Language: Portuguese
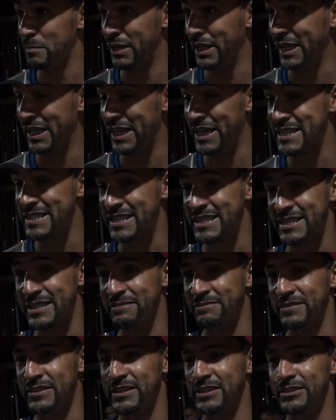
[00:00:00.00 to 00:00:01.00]
beleza,
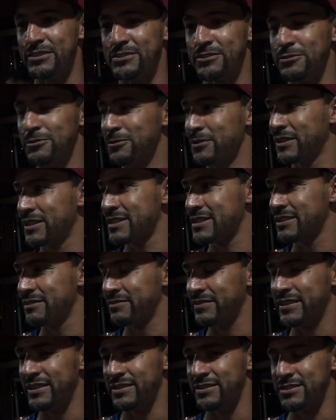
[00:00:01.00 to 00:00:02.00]
você vê Juca, você
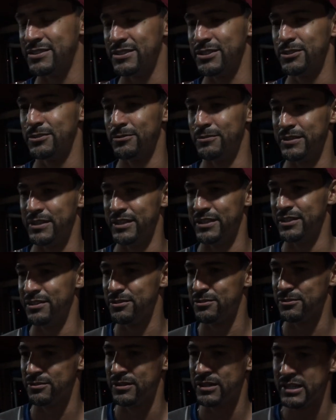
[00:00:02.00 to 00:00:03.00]
vê Gil,
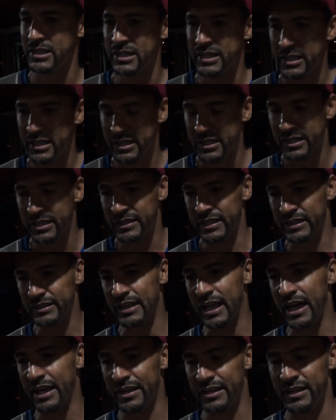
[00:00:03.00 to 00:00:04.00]
Índio, né,
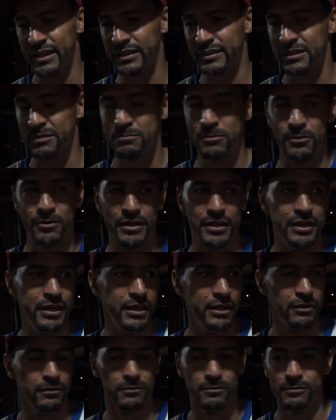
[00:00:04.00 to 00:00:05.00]
Taranta,
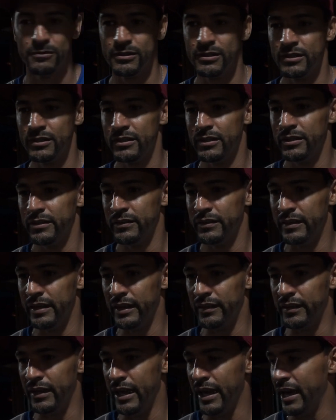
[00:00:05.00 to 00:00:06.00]
Borrego, Neneto,
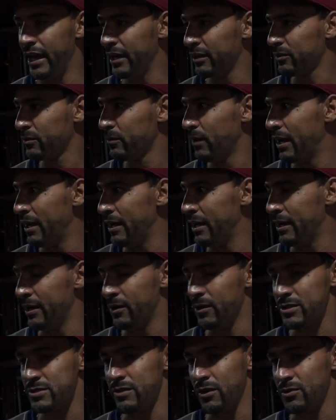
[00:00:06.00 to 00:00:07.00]
né? Neto,
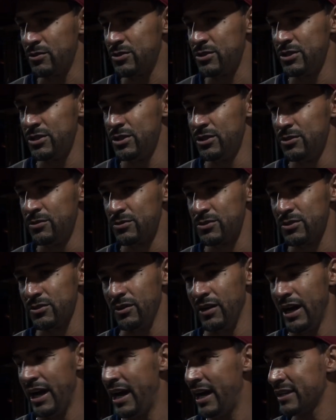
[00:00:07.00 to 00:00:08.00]
Oswaldinho,
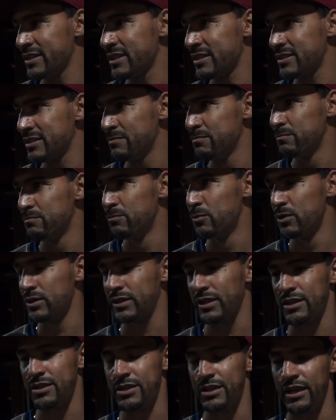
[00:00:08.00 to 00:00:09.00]
Soares, assim,
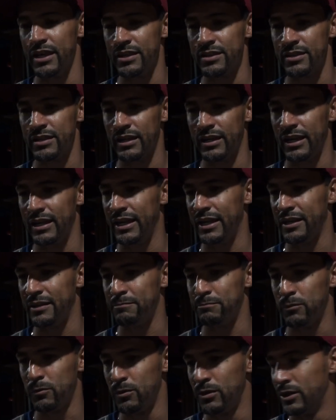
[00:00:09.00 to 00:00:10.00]
muita gente, a galera
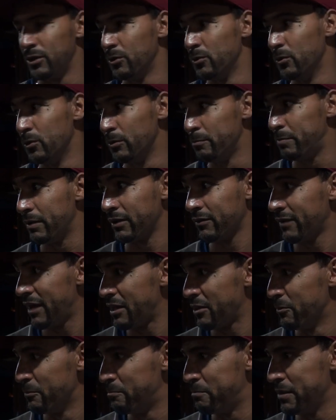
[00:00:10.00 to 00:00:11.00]
boa, Lupa,
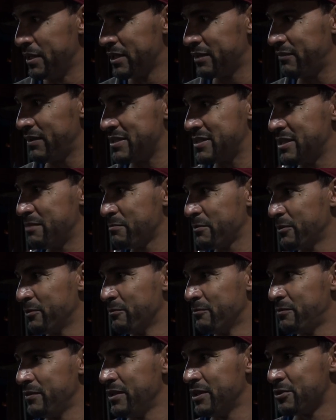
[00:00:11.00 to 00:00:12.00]
Guedes Lupita, faz tempo que eu
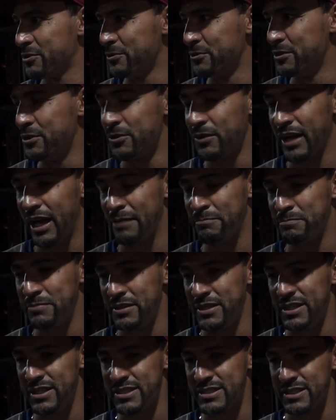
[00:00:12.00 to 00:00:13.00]
não via, Juninho
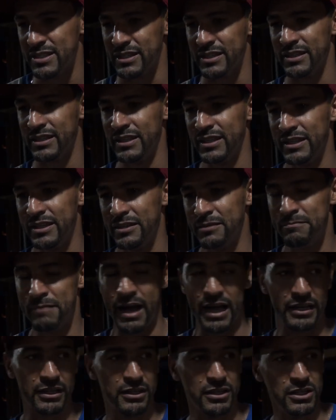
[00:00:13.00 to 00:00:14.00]
Carpiza,
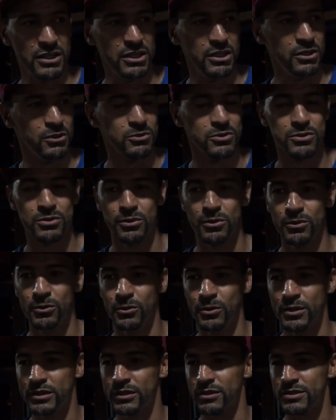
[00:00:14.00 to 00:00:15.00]
Marquinhos,
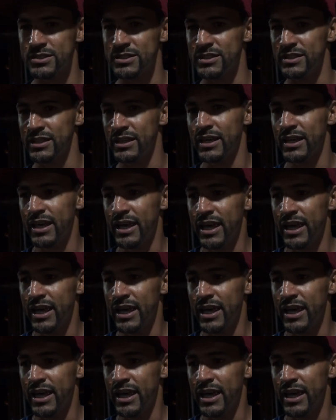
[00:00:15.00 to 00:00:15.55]
Lu, então assim,